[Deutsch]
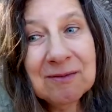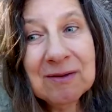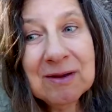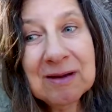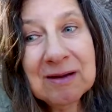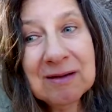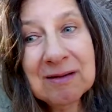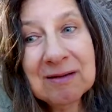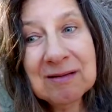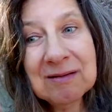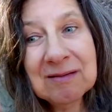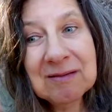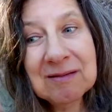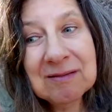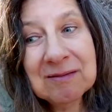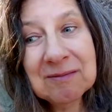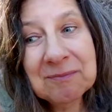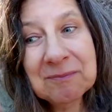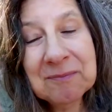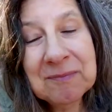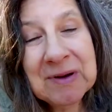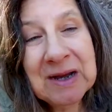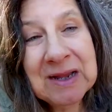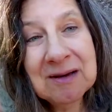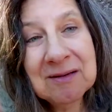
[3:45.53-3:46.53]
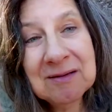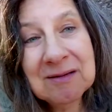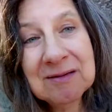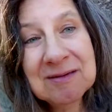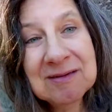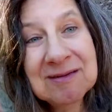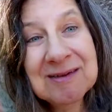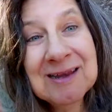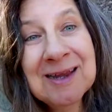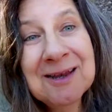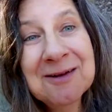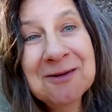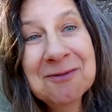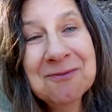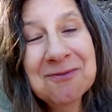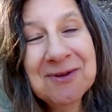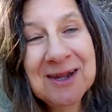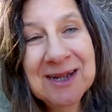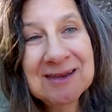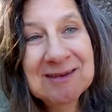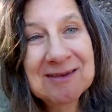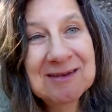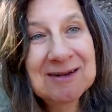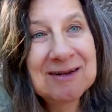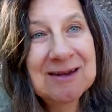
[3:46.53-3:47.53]
äh, meine Szenen
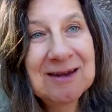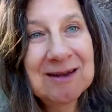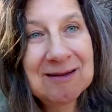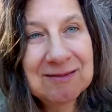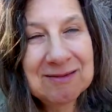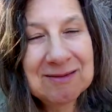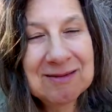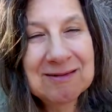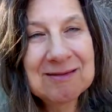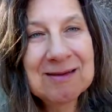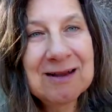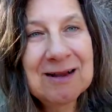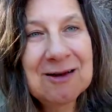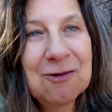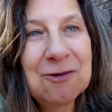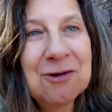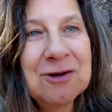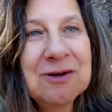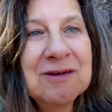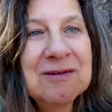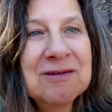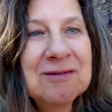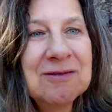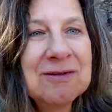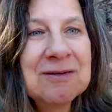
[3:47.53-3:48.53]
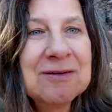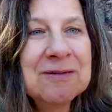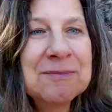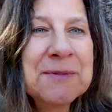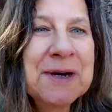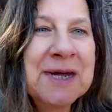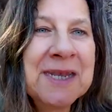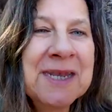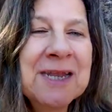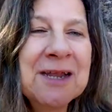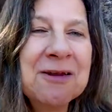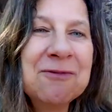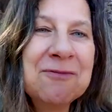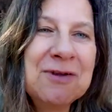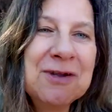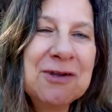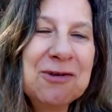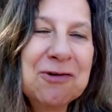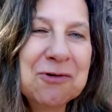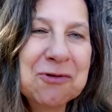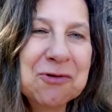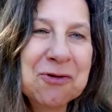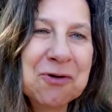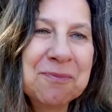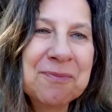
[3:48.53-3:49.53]
wechsle. Das erläutere ich in einem anderen
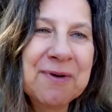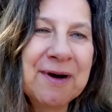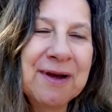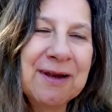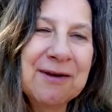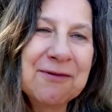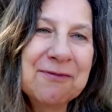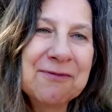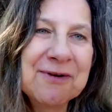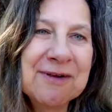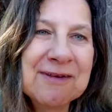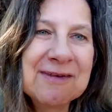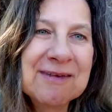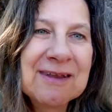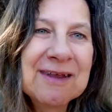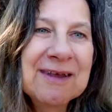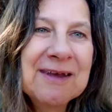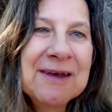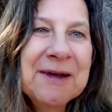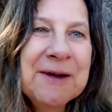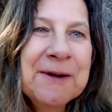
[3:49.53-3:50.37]
Video nochmal etwas.